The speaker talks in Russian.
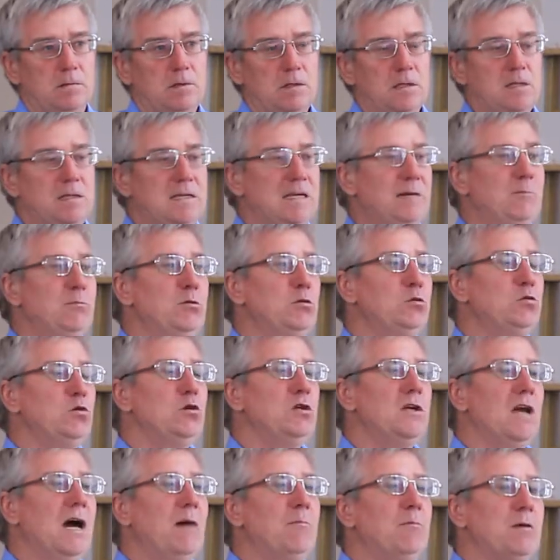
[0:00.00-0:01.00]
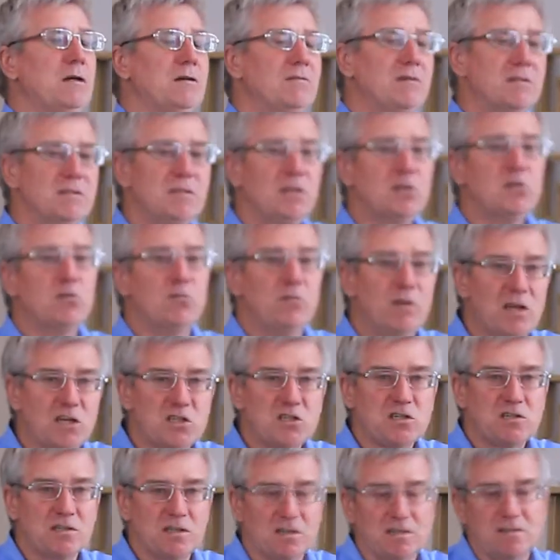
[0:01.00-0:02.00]
Где буду я проводить
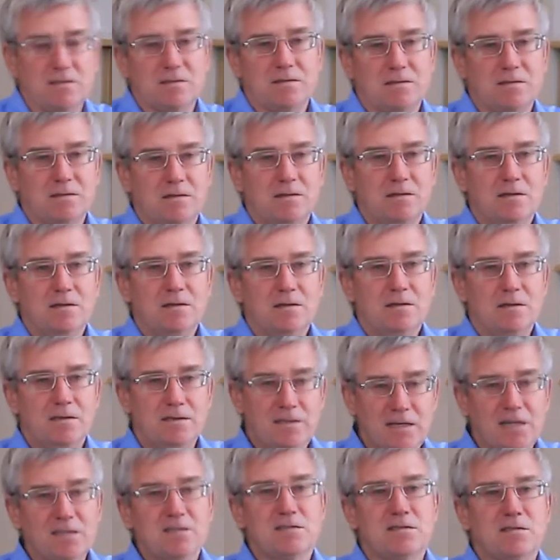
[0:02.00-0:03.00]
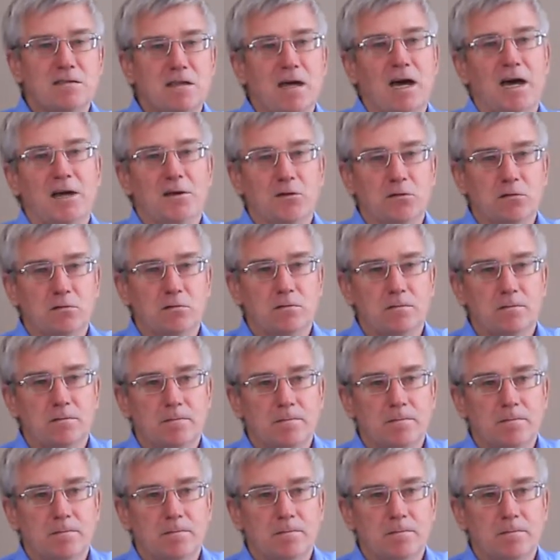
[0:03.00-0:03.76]
вечность? Я знаю.